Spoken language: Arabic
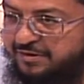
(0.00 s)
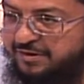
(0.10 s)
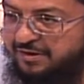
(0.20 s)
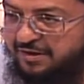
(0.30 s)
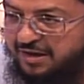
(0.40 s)

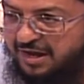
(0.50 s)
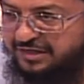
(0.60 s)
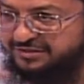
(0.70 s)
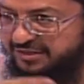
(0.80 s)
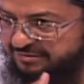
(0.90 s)
سارة
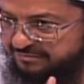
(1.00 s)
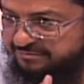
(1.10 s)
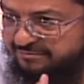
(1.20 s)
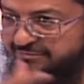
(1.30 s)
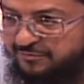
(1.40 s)
هاجر
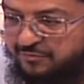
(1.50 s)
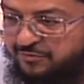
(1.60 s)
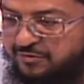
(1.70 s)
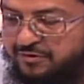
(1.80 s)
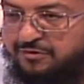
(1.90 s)

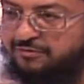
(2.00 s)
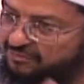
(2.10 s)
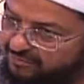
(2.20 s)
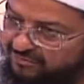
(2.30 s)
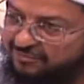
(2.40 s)
سارة أو هاجر